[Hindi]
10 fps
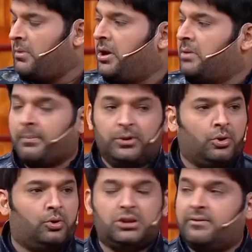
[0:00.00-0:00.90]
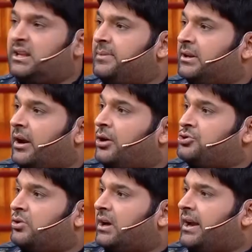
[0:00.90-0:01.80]
मेरी मम्मी तो खुद दरवाजा बंद कर
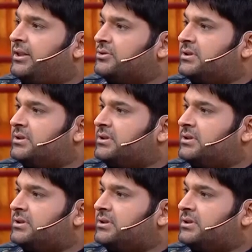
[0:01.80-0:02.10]
खजूर खा रही थी उस